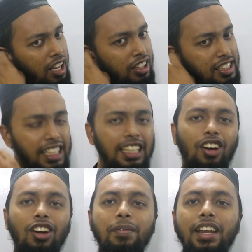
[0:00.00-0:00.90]
তো চিন্তা
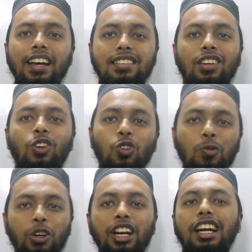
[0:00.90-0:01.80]
করলাম ঠিক আছে নতুন
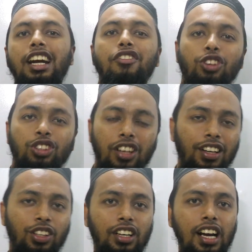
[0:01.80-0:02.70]
বই নিয়ে একটা রিভিউ
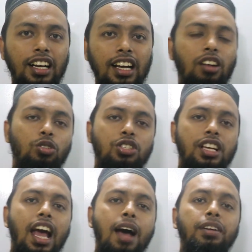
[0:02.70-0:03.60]
দেওয়া দরকার কারণ
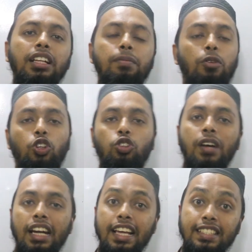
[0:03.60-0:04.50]
হচ্ছে আমাদের
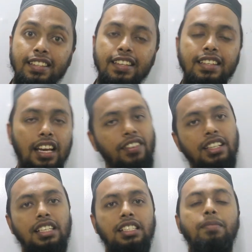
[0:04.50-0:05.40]
বর্তমান এসএসসি
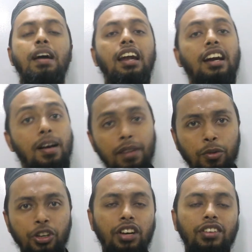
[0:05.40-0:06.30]
সিলেবাসে যে বাংলা গ্রামার
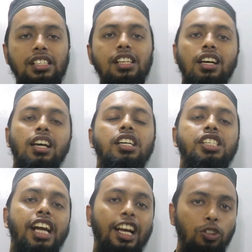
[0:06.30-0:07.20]
বইটা রয়েছে
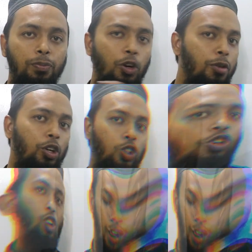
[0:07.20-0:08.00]
সেটা কিন্তু পরিবর্তন করা